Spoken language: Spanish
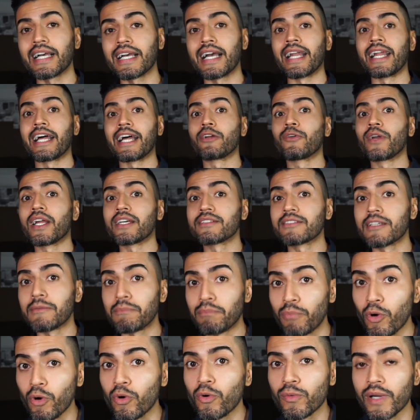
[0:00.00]
ganaron hace
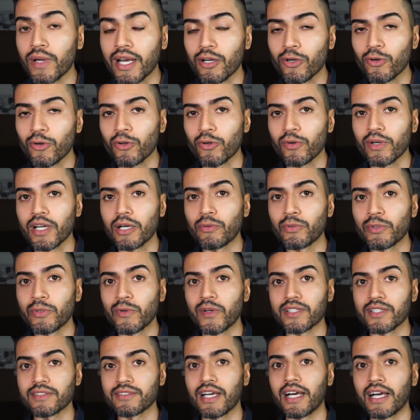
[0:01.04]
poco una corona
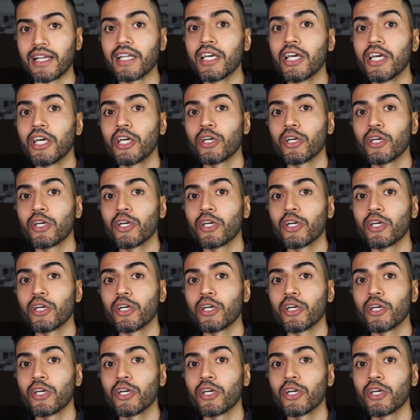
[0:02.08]
universal